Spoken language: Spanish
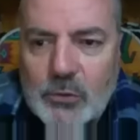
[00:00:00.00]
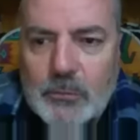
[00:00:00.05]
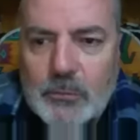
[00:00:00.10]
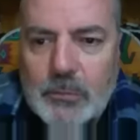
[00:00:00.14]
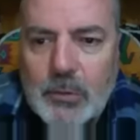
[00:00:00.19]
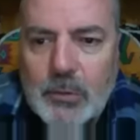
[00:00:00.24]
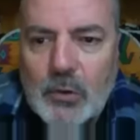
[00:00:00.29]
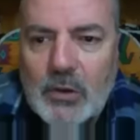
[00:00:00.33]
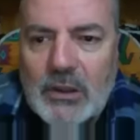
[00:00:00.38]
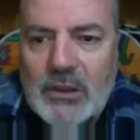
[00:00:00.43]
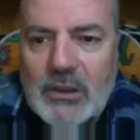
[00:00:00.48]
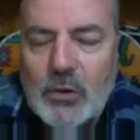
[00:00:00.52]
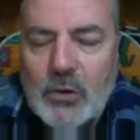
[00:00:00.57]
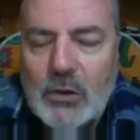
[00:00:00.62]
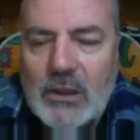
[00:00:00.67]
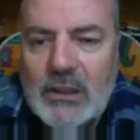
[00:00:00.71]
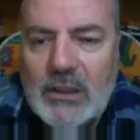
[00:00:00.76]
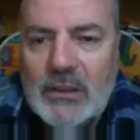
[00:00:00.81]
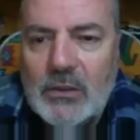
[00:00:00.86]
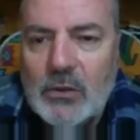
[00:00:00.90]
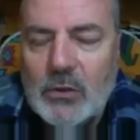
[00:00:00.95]
un poquito
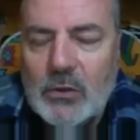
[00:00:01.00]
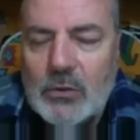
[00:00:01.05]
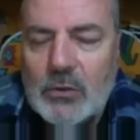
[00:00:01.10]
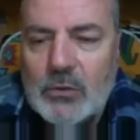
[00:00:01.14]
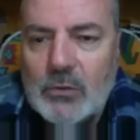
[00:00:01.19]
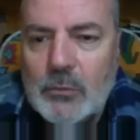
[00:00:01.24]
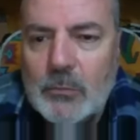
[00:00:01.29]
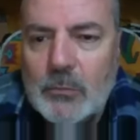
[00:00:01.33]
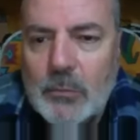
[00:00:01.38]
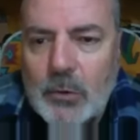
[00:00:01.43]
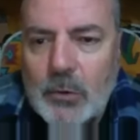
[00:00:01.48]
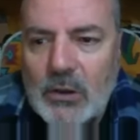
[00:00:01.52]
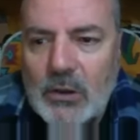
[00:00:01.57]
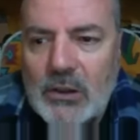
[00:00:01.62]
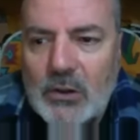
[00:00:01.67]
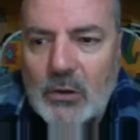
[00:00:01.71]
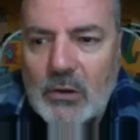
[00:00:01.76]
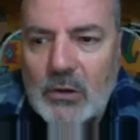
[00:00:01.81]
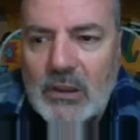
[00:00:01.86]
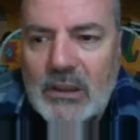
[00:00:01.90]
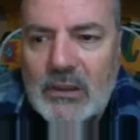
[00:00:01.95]
lento, un
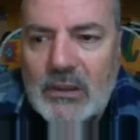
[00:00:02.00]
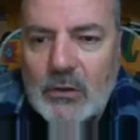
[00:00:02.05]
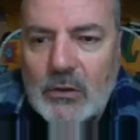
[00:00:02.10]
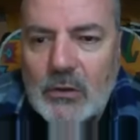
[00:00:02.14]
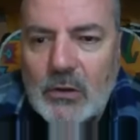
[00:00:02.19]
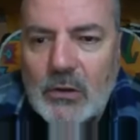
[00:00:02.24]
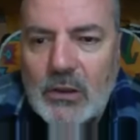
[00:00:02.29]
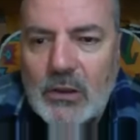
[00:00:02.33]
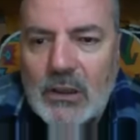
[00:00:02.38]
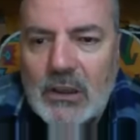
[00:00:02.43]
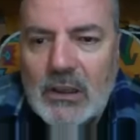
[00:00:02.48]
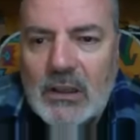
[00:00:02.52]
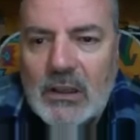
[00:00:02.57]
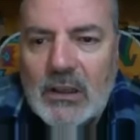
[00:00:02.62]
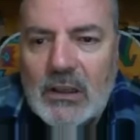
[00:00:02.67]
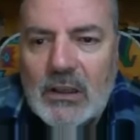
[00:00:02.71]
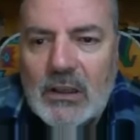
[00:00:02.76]
poquito lento de...